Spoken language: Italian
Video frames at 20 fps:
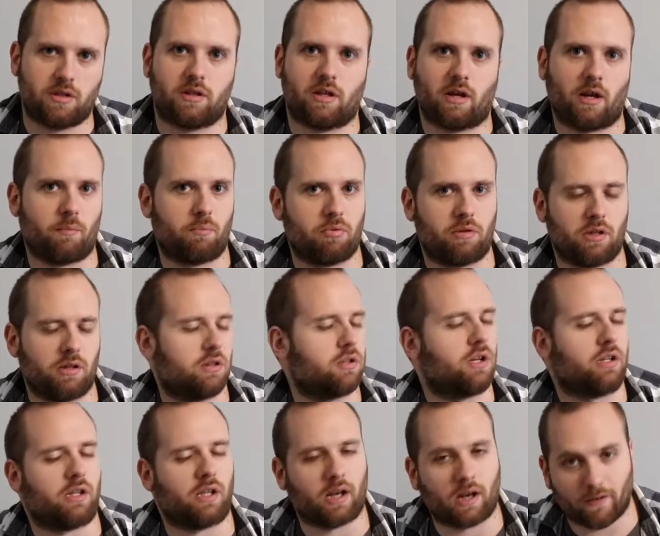sarà
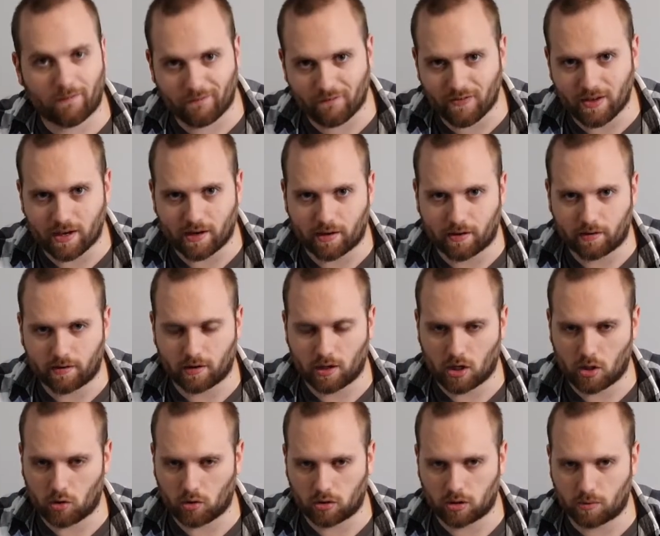posizionata alla fine del
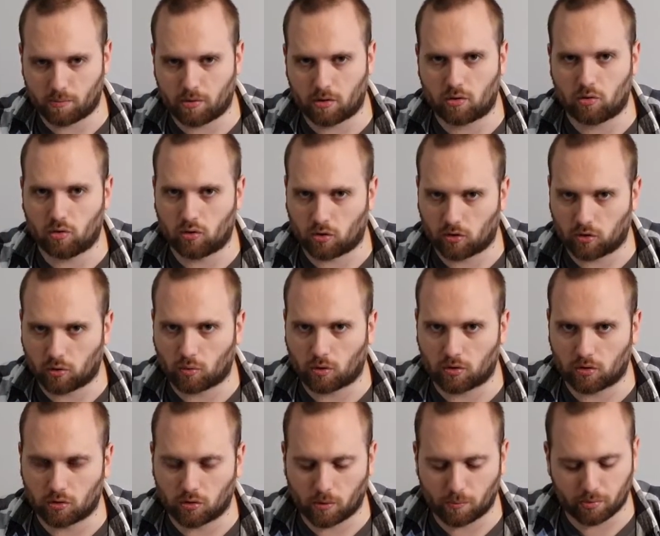nostro percorso,
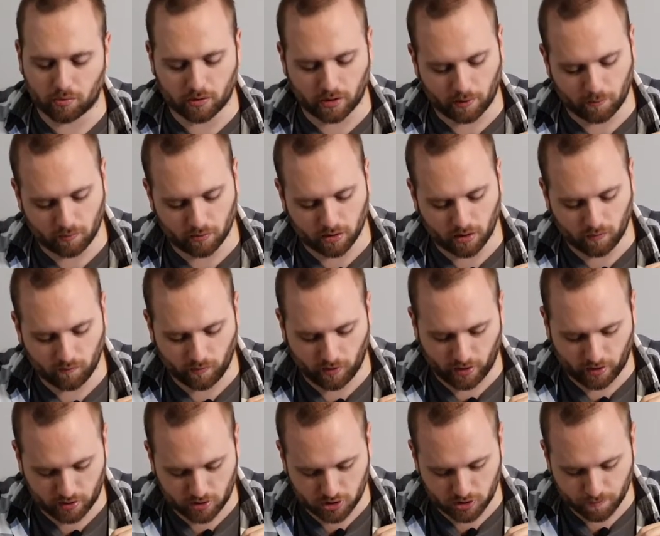quando noi potremo
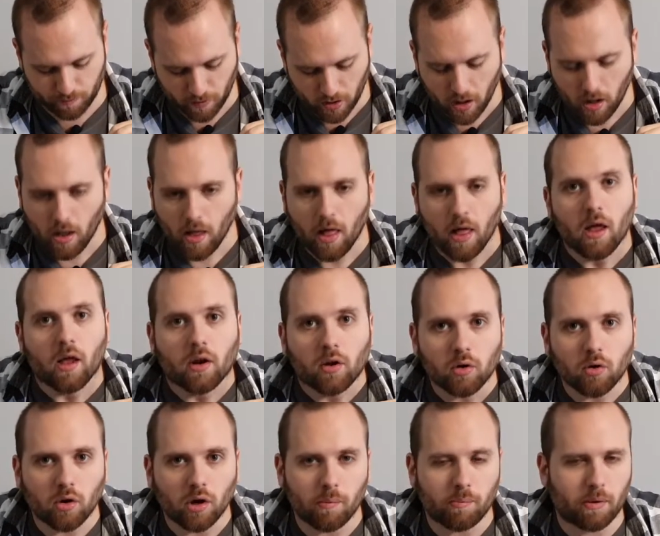salvarci.
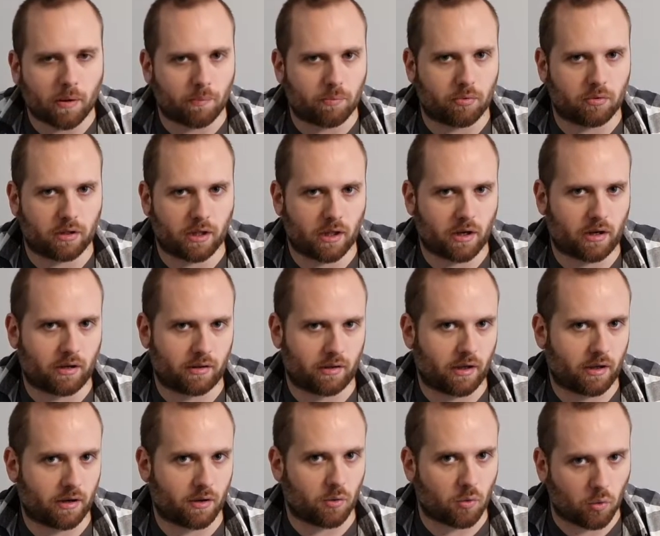Noi per poter
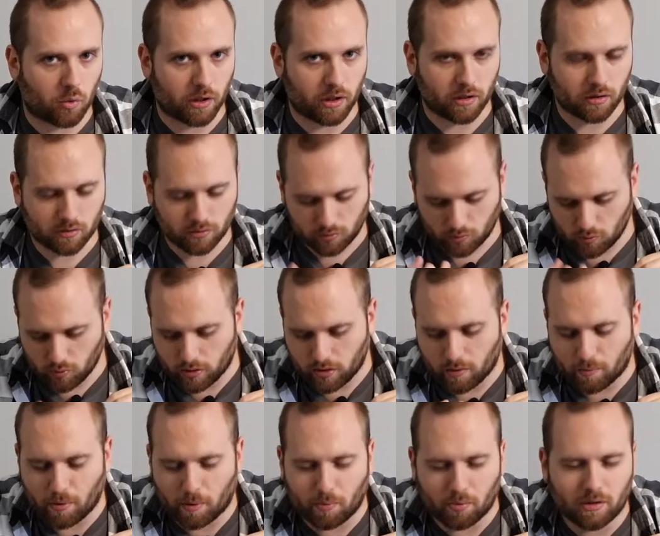andare qui, quindi
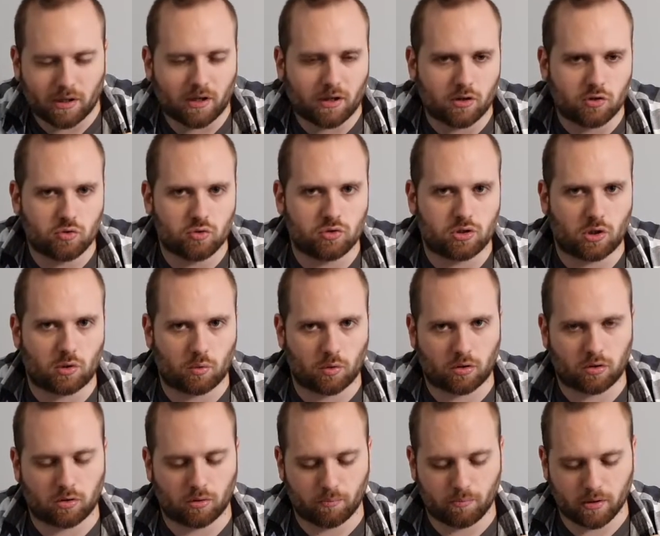per poter raggiungere
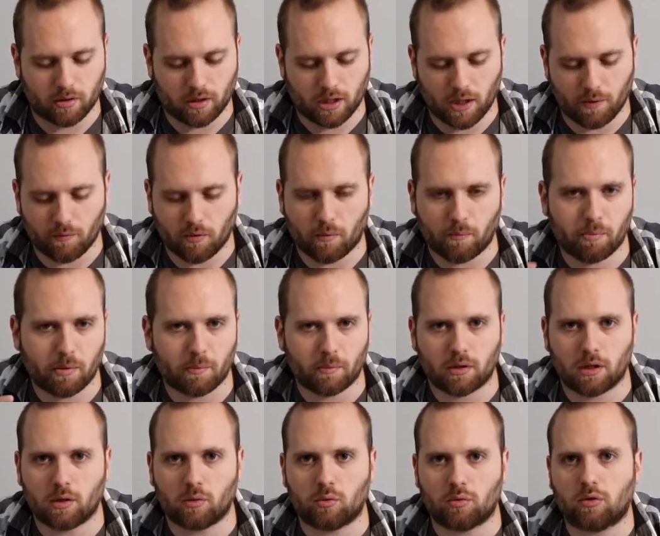questo obiettivo, prima
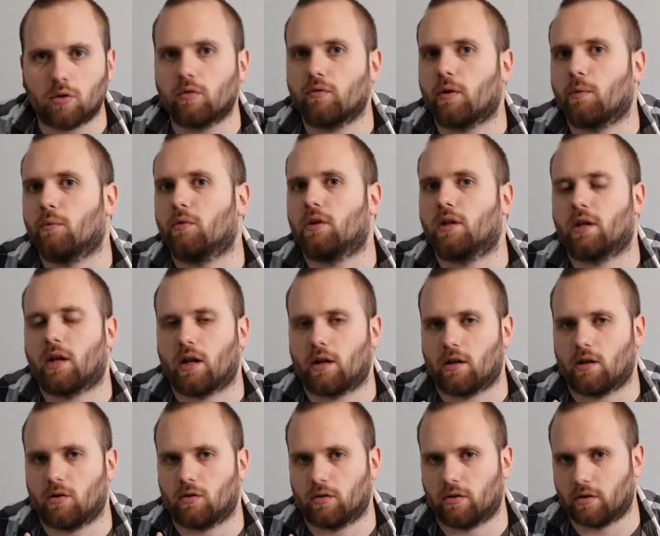di tutto dovremo tirare i
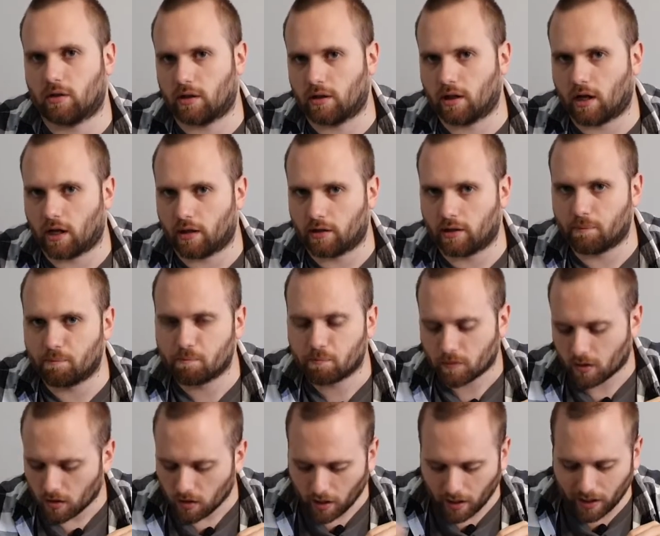nostri dadi
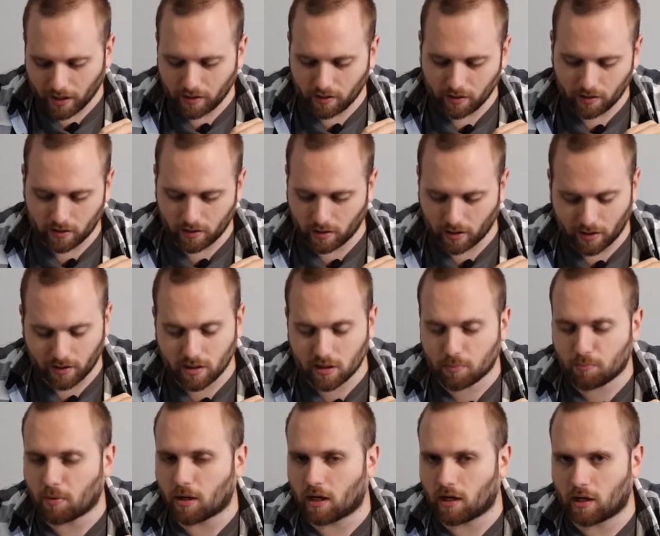eh, alle
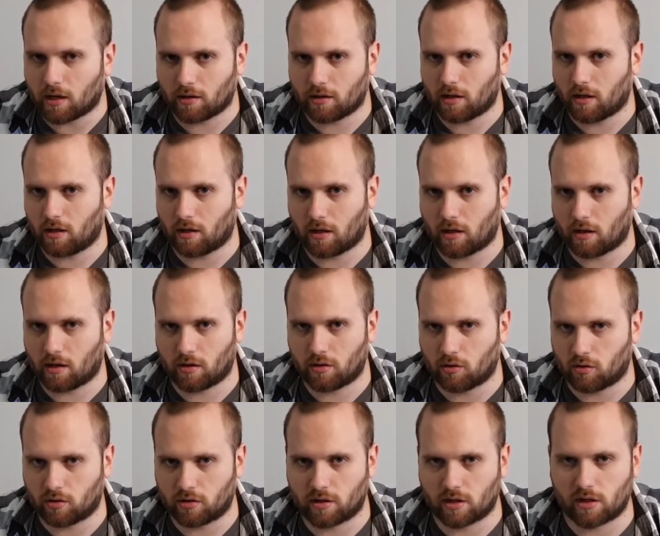spalle della
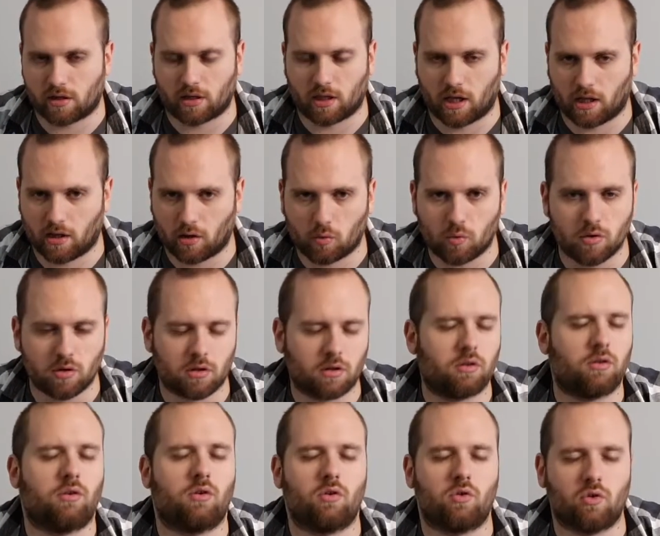nostra scheda, quindi
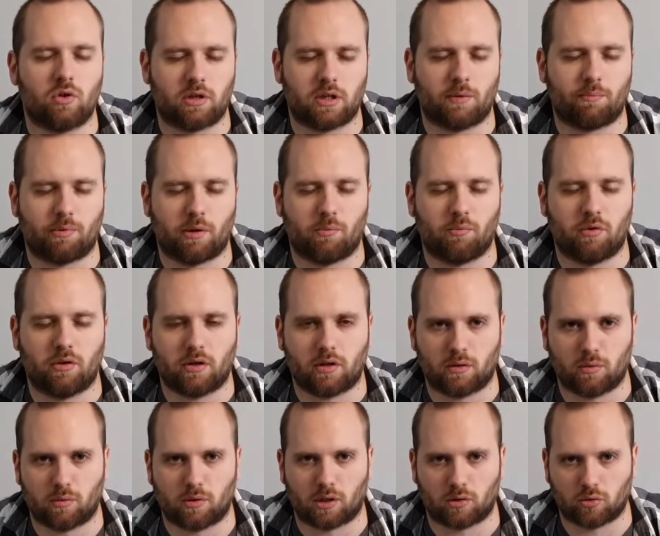solo noi sapremo il
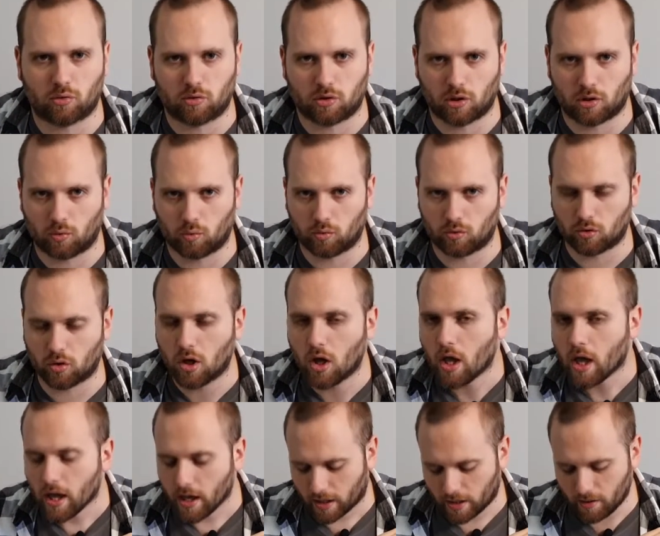risultato ottenuto.
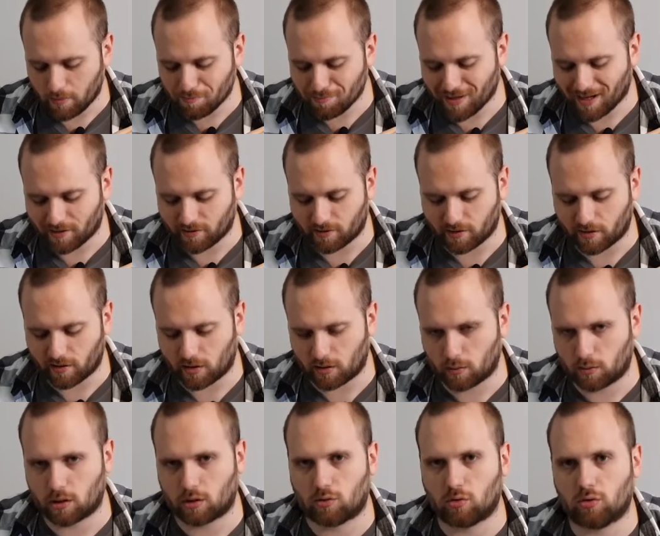In base al
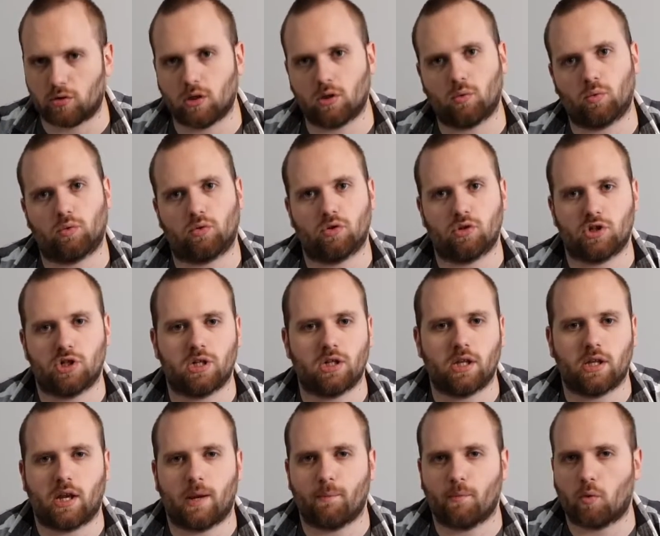risultato ottenuto
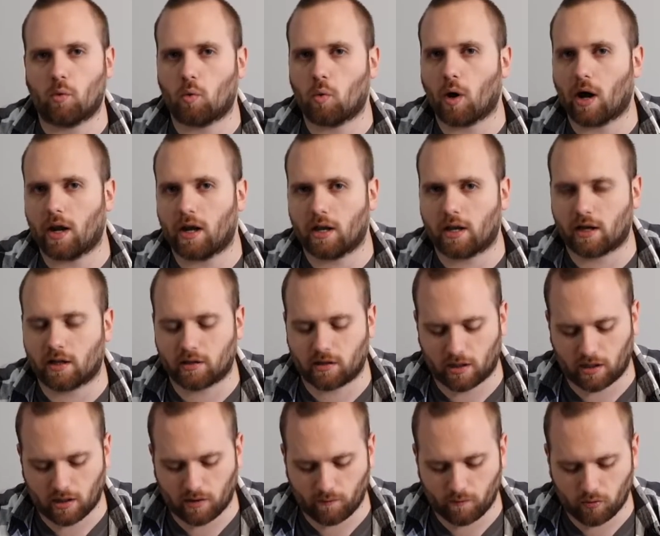sceglieremo quale
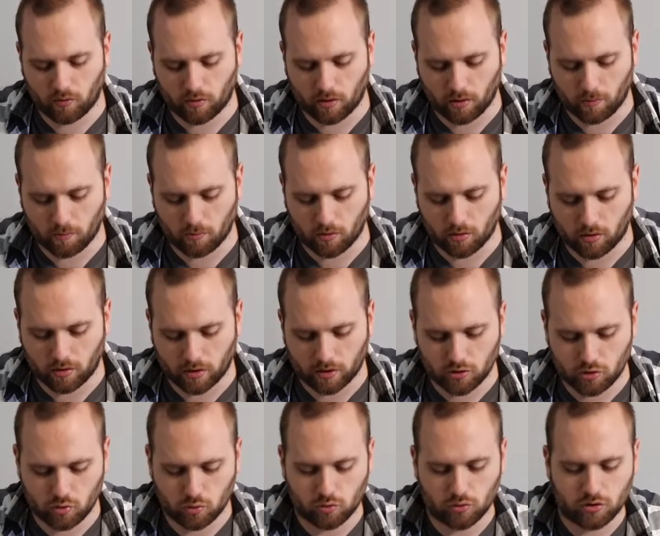casella vorremmo
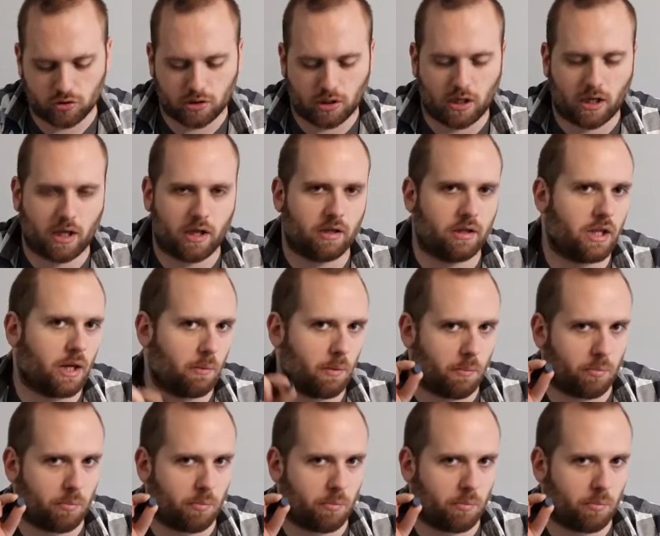raggiungere e andremo a